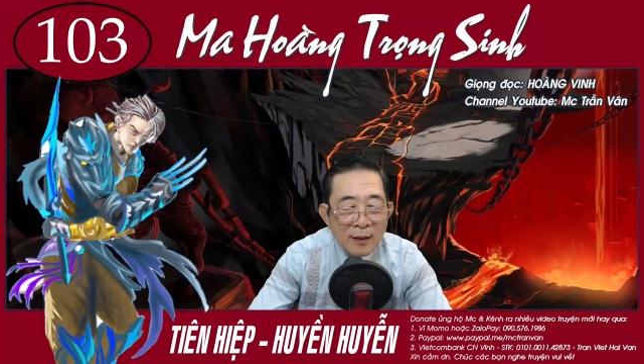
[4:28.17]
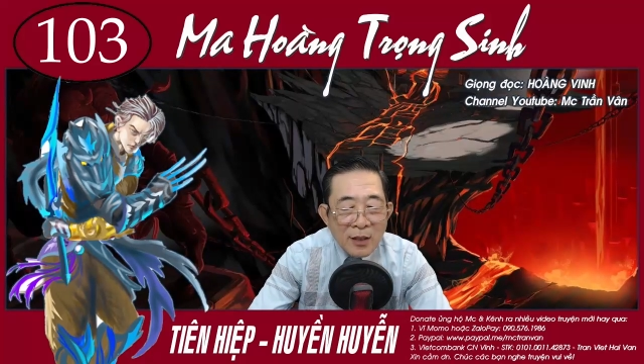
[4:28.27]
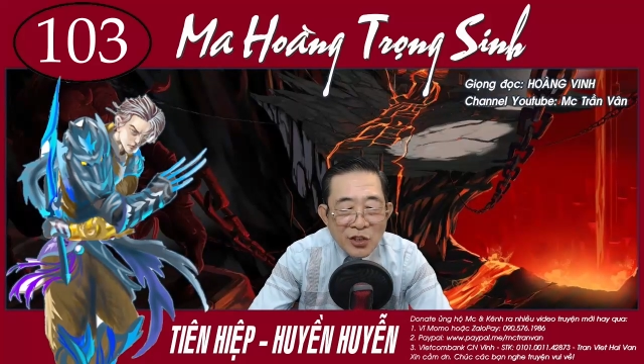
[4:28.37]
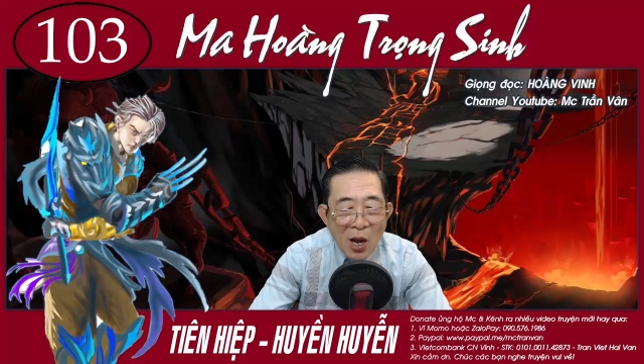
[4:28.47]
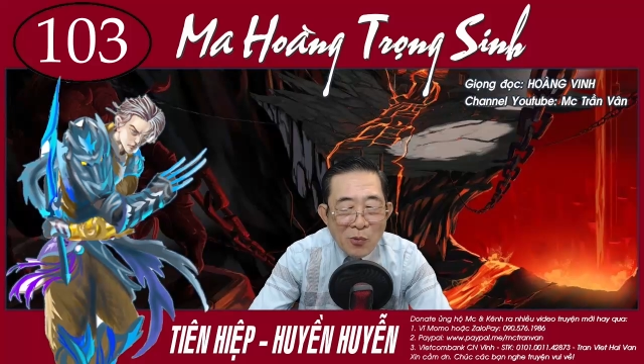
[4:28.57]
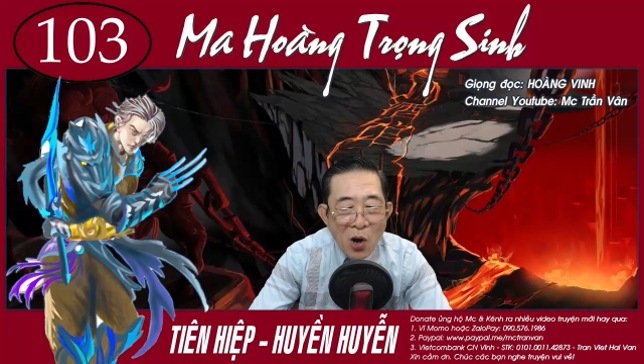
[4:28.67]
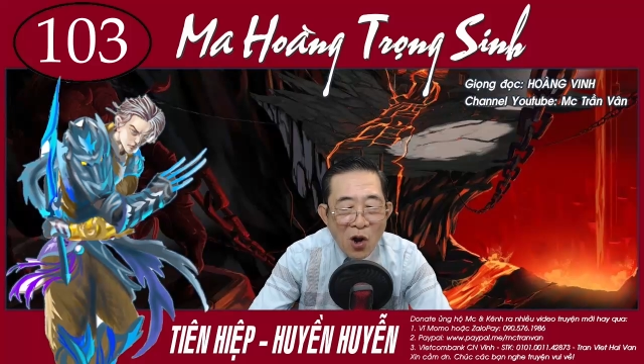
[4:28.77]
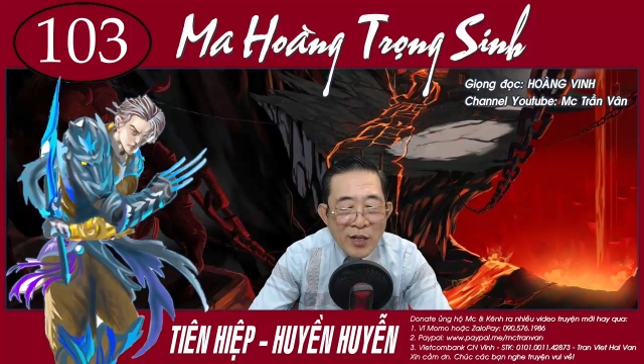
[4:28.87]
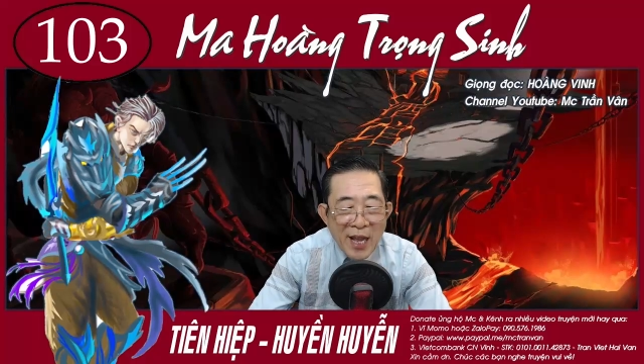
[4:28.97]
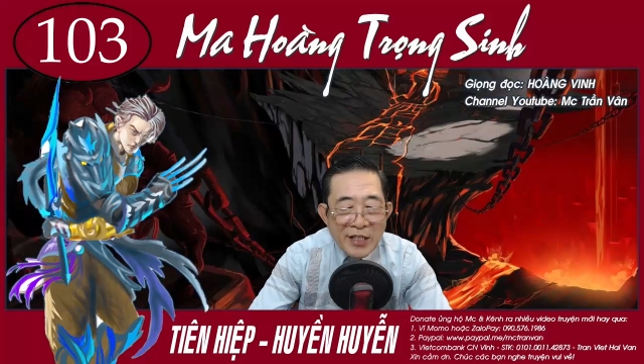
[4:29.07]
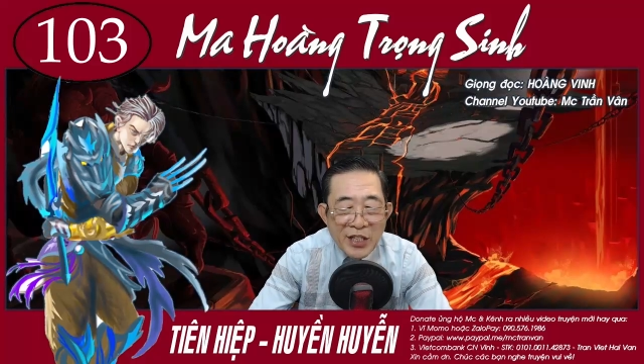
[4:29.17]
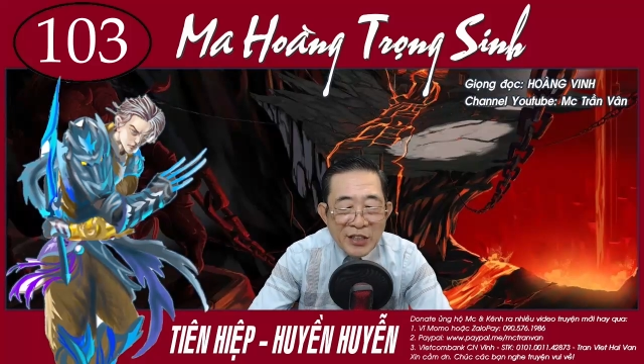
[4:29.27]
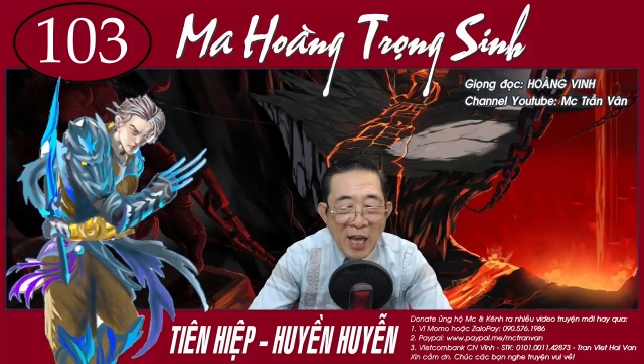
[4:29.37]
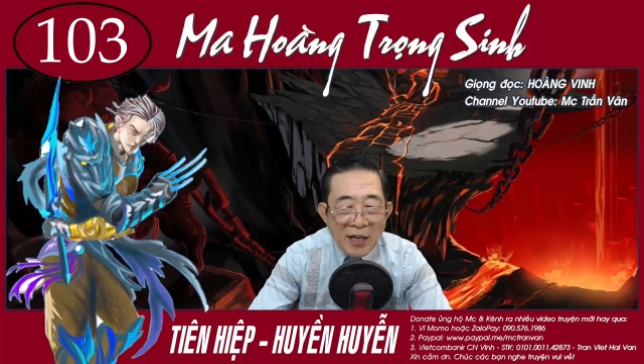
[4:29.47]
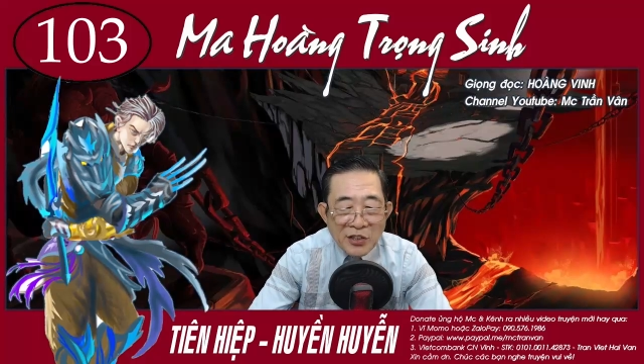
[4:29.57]
sau đó để di
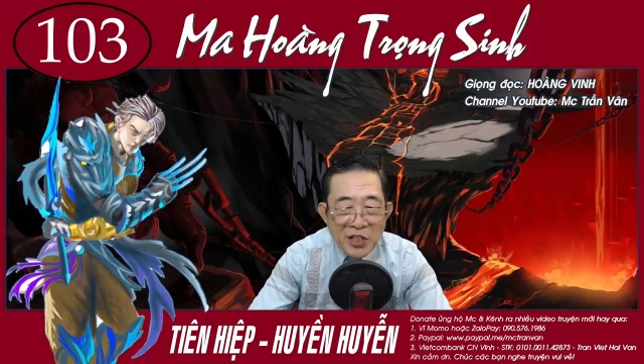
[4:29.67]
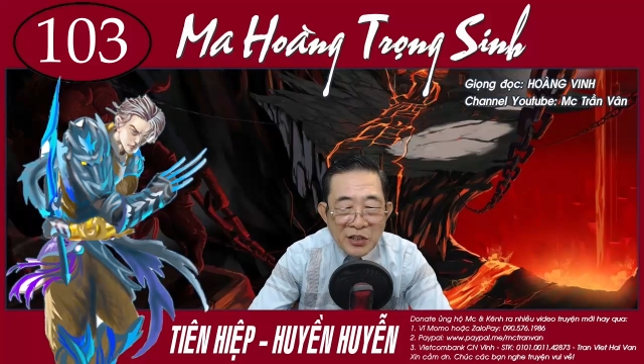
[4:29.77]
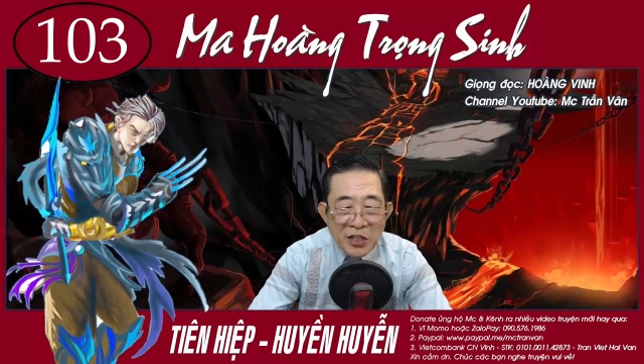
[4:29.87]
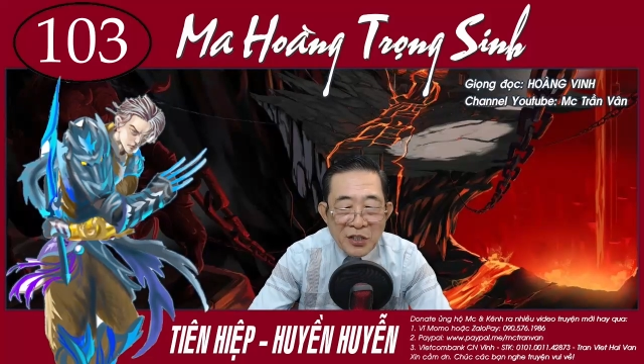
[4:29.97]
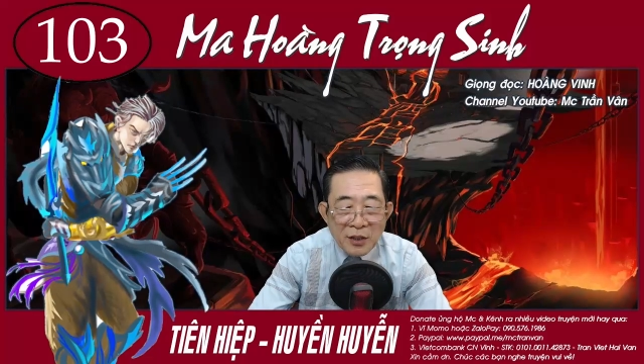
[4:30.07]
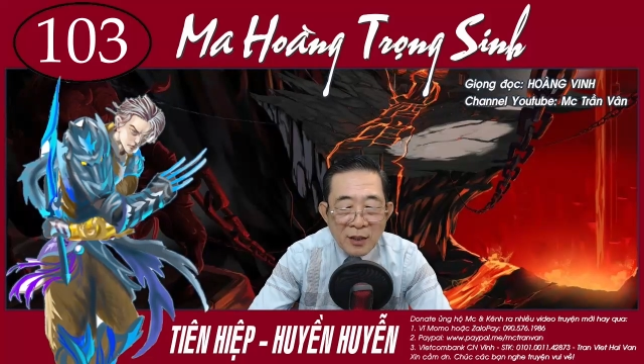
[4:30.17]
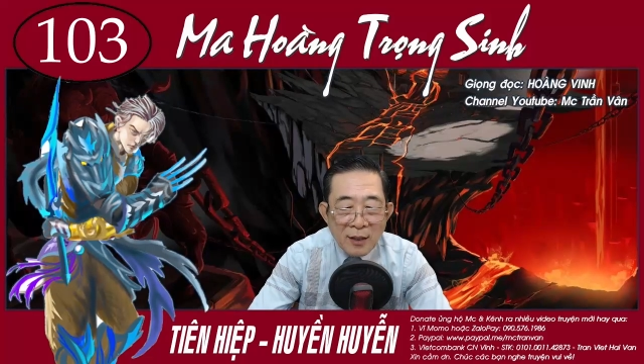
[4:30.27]
thần xưng tướng,